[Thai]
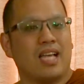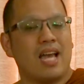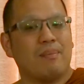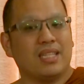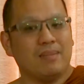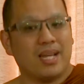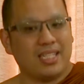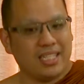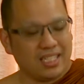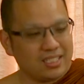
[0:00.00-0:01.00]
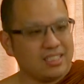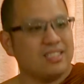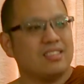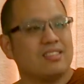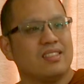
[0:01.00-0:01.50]
การปฏิบัติที่ดีขึ้น
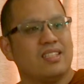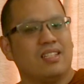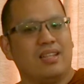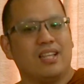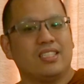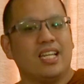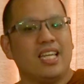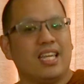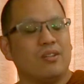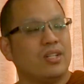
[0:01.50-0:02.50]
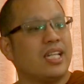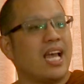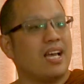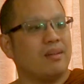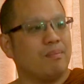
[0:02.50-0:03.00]
เราจะได้เห็นหน
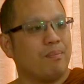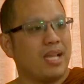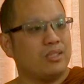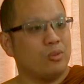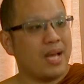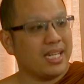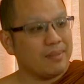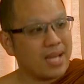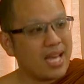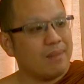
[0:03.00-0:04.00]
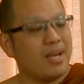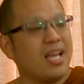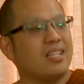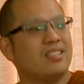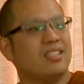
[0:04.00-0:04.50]
ทางไปสู่พระนิพพาน
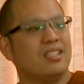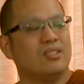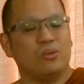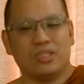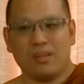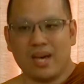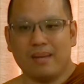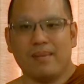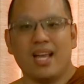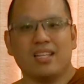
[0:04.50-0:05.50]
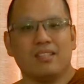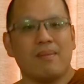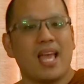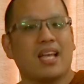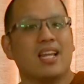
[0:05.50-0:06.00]
บ้างสู่สวรรค์บ้างหรือ
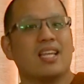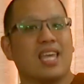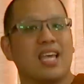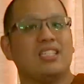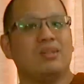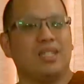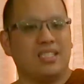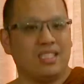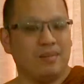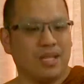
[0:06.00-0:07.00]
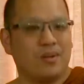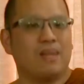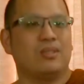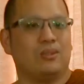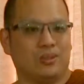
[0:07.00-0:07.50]
แม้กระทั่งแค่ชีวิตที่มีควา
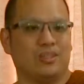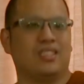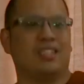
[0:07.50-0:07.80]
มสุข